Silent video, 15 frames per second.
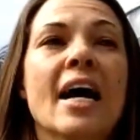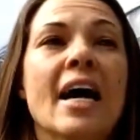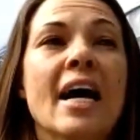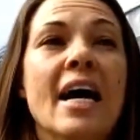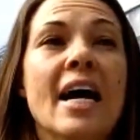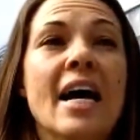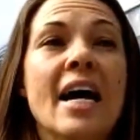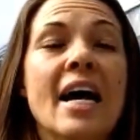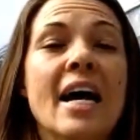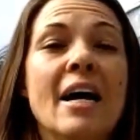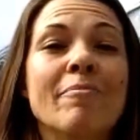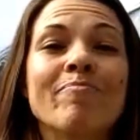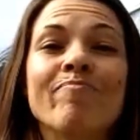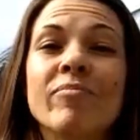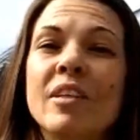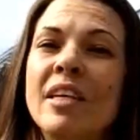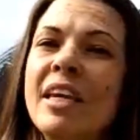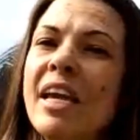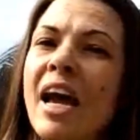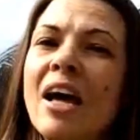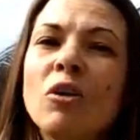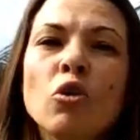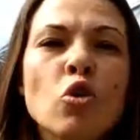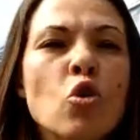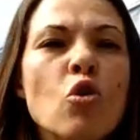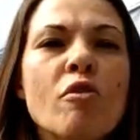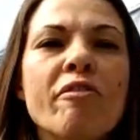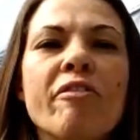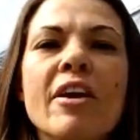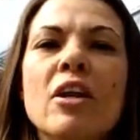É, e a
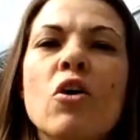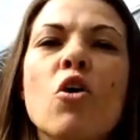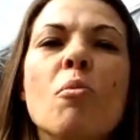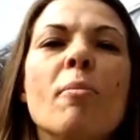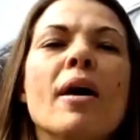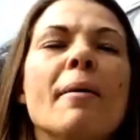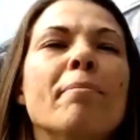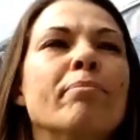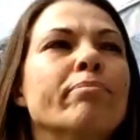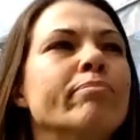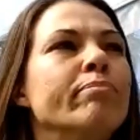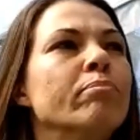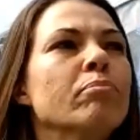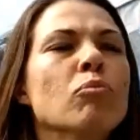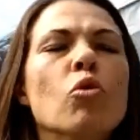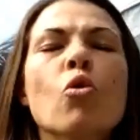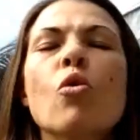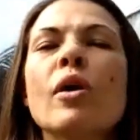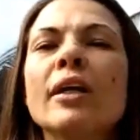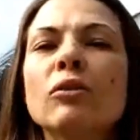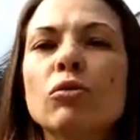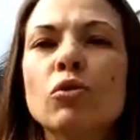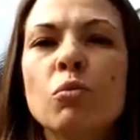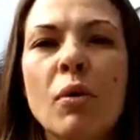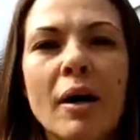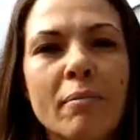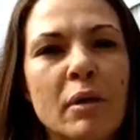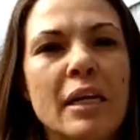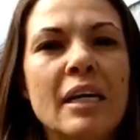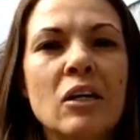Lu virou uma muito de uma
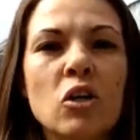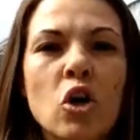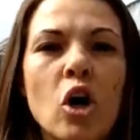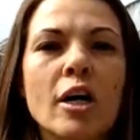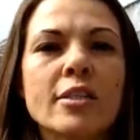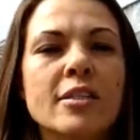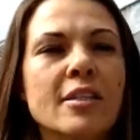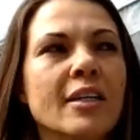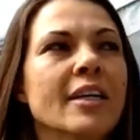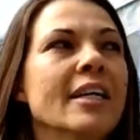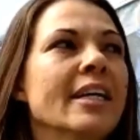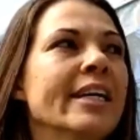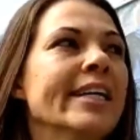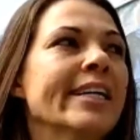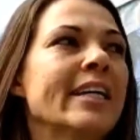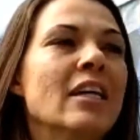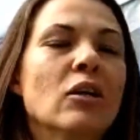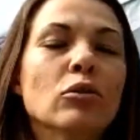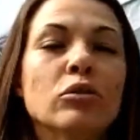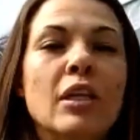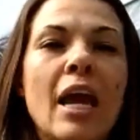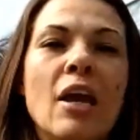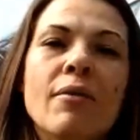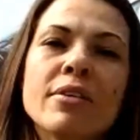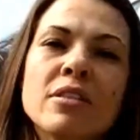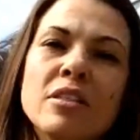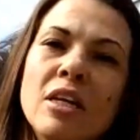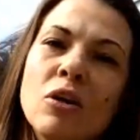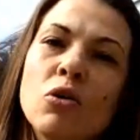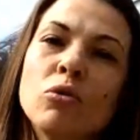amiga nossa que eu tenho
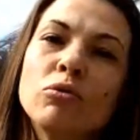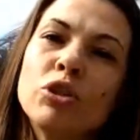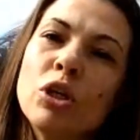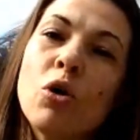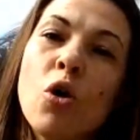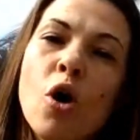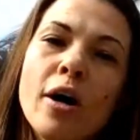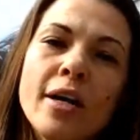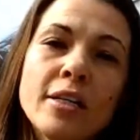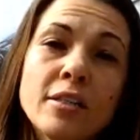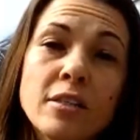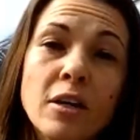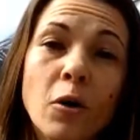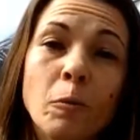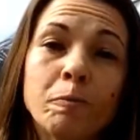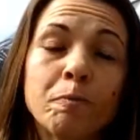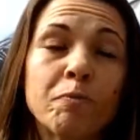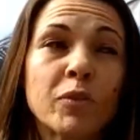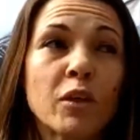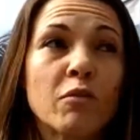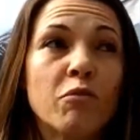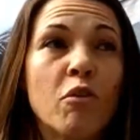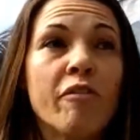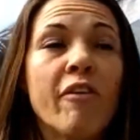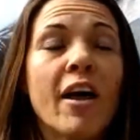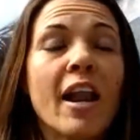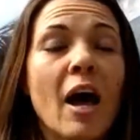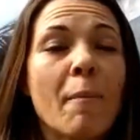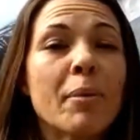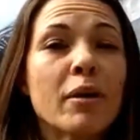assim de coração. Vou
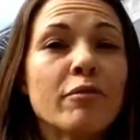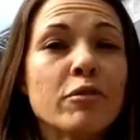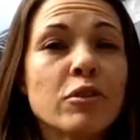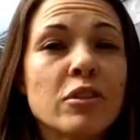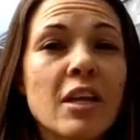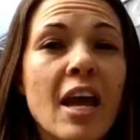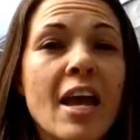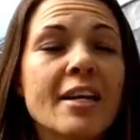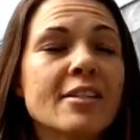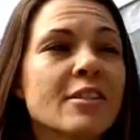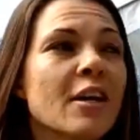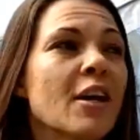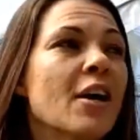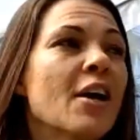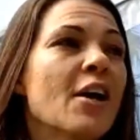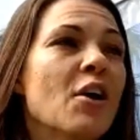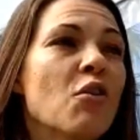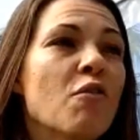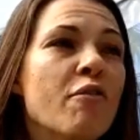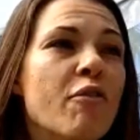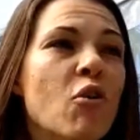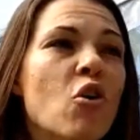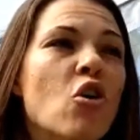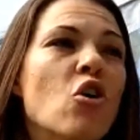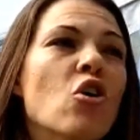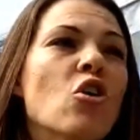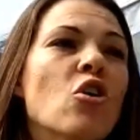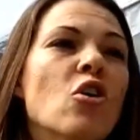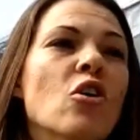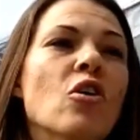falar para vocês, eu
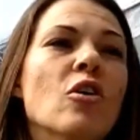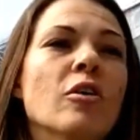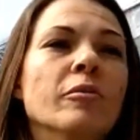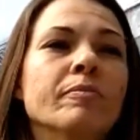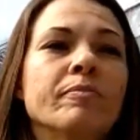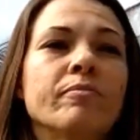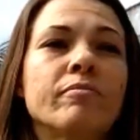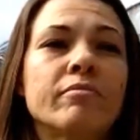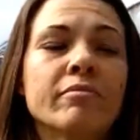vou